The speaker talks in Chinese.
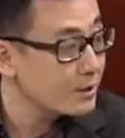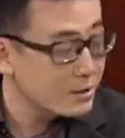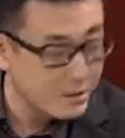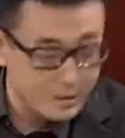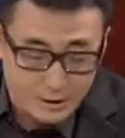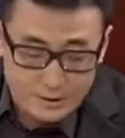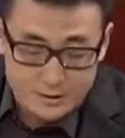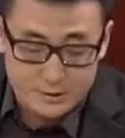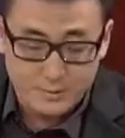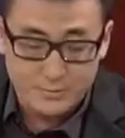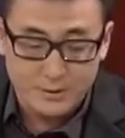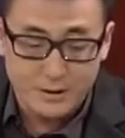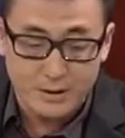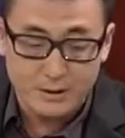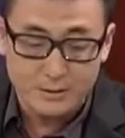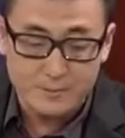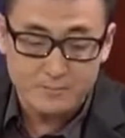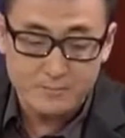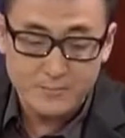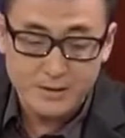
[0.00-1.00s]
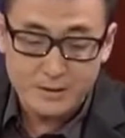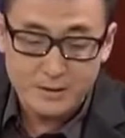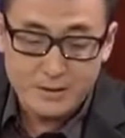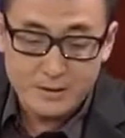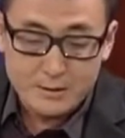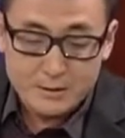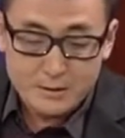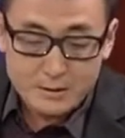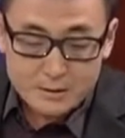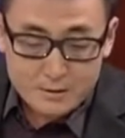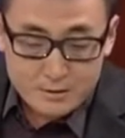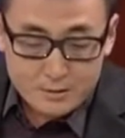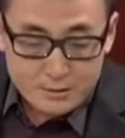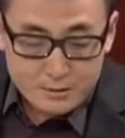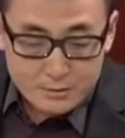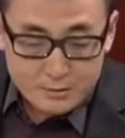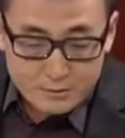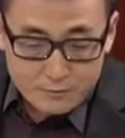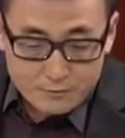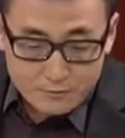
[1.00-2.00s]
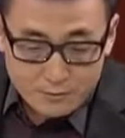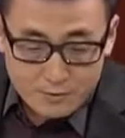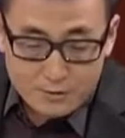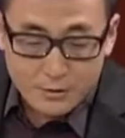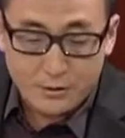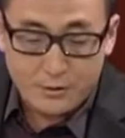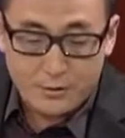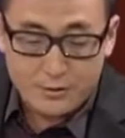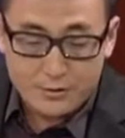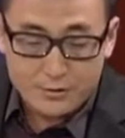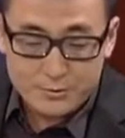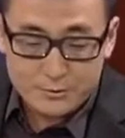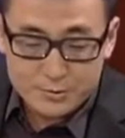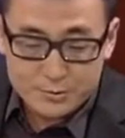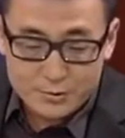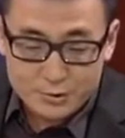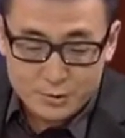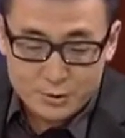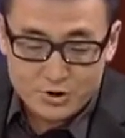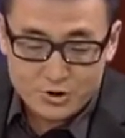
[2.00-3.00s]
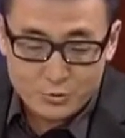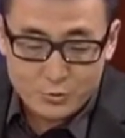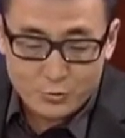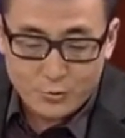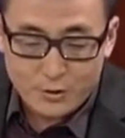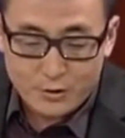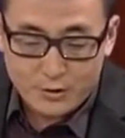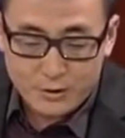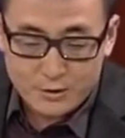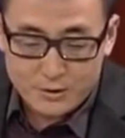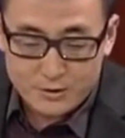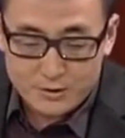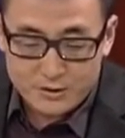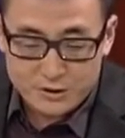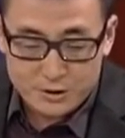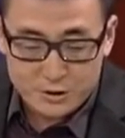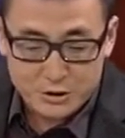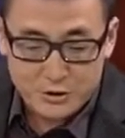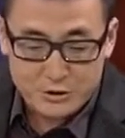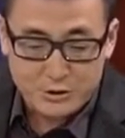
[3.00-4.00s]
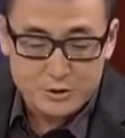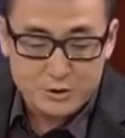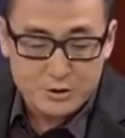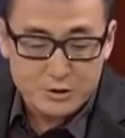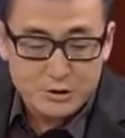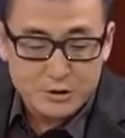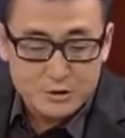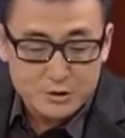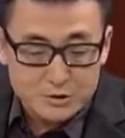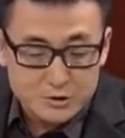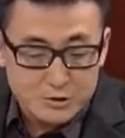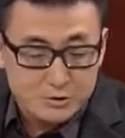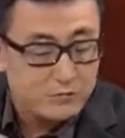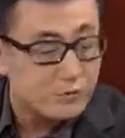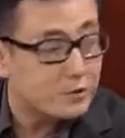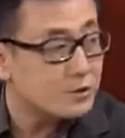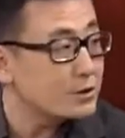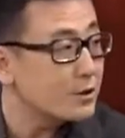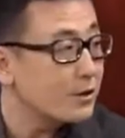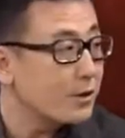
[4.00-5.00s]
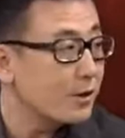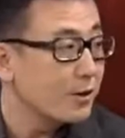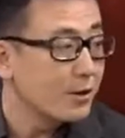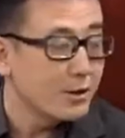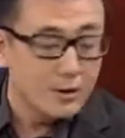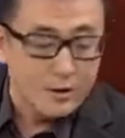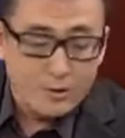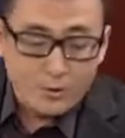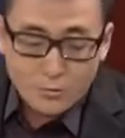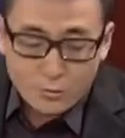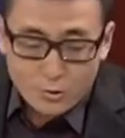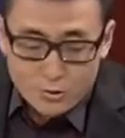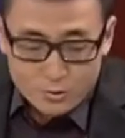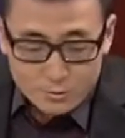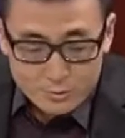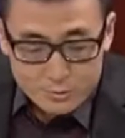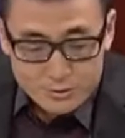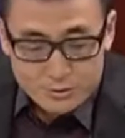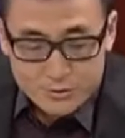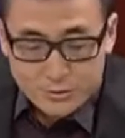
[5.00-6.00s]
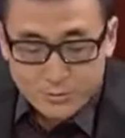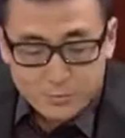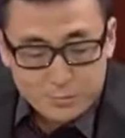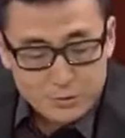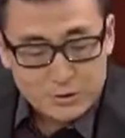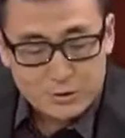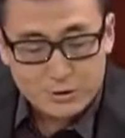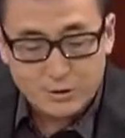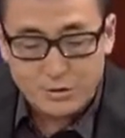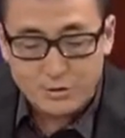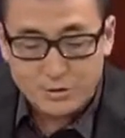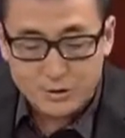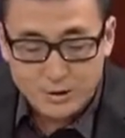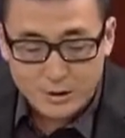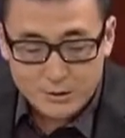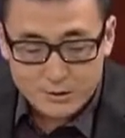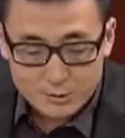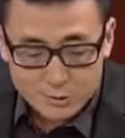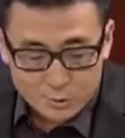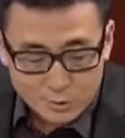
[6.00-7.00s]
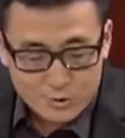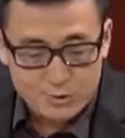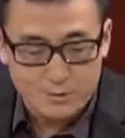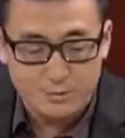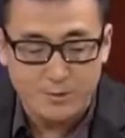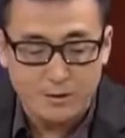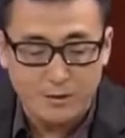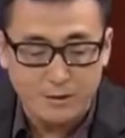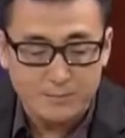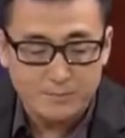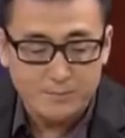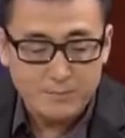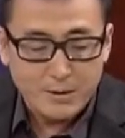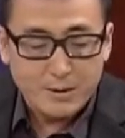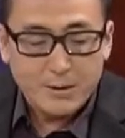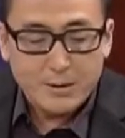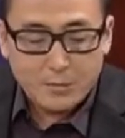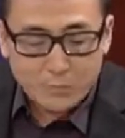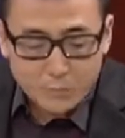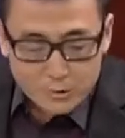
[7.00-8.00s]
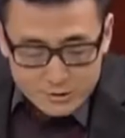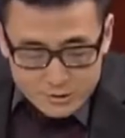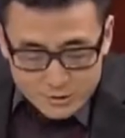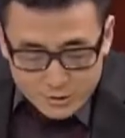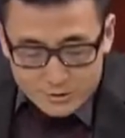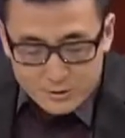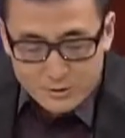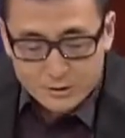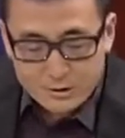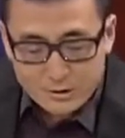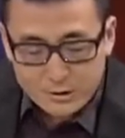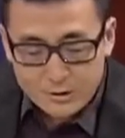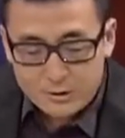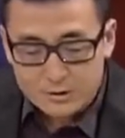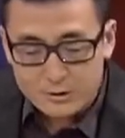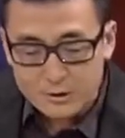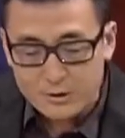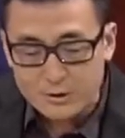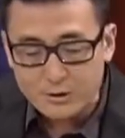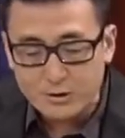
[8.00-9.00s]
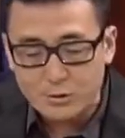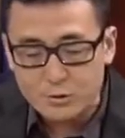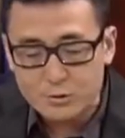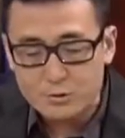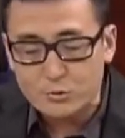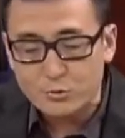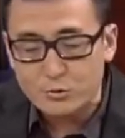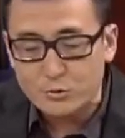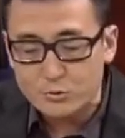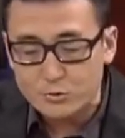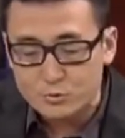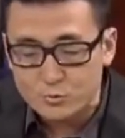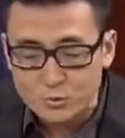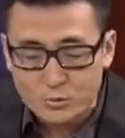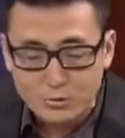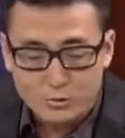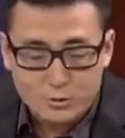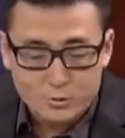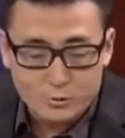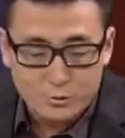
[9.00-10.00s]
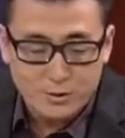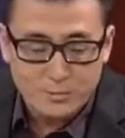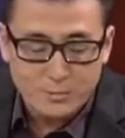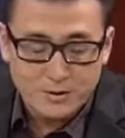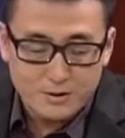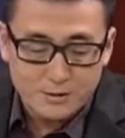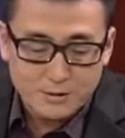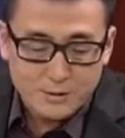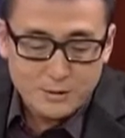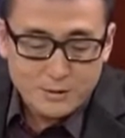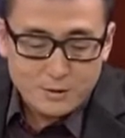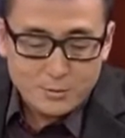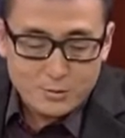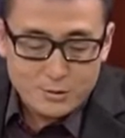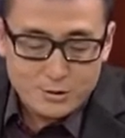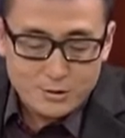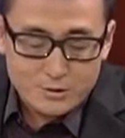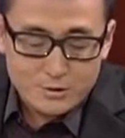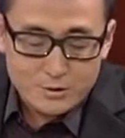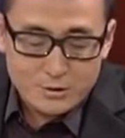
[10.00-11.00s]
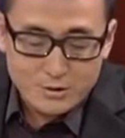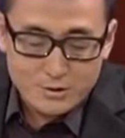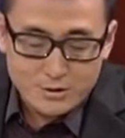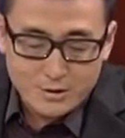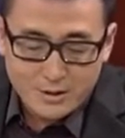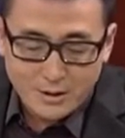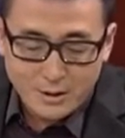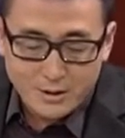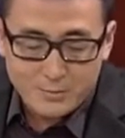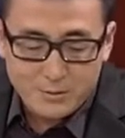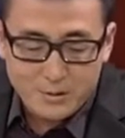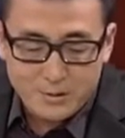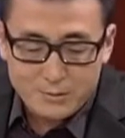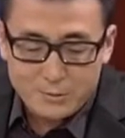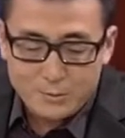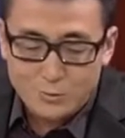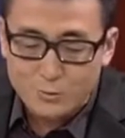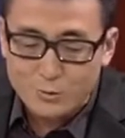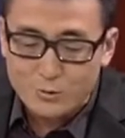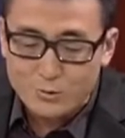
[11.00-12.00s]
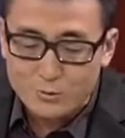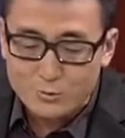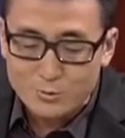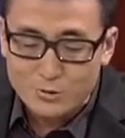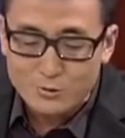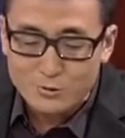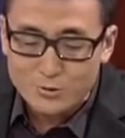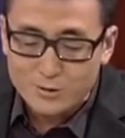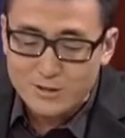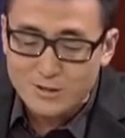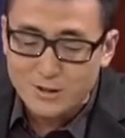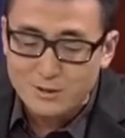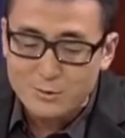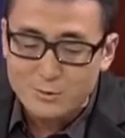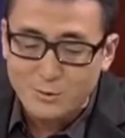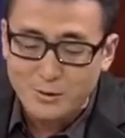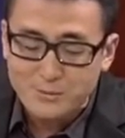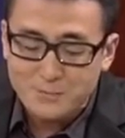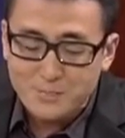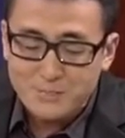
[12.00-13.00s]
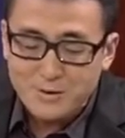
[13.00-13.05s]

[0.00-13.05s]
干什么来？文涛，这是我给您写的第四封信了，我都已经不知道该说什么了。我真的可以提高中国足球的水平，我真的可以改变中国足球的现状，